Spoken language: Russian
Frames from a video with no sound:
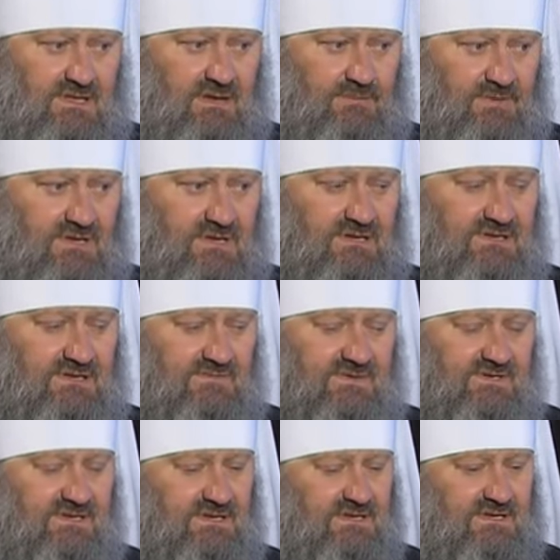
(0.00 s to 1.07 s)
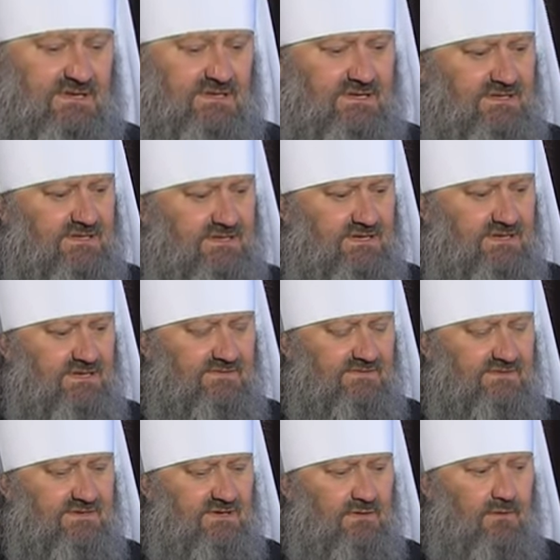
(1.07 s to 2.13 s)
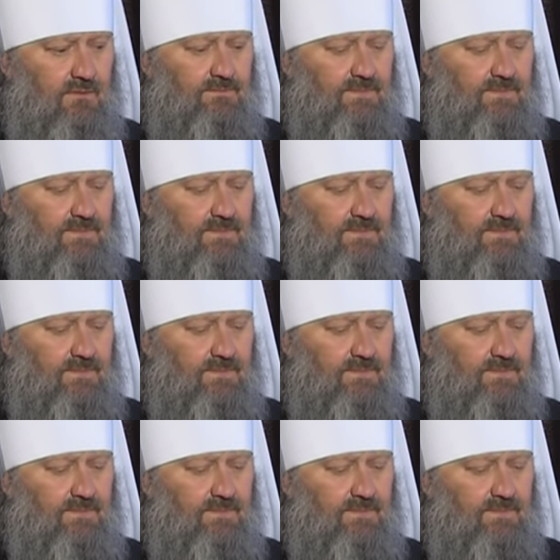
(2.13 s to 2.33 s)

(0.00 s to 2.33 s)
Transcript: Мы должны восходить из силы в силу.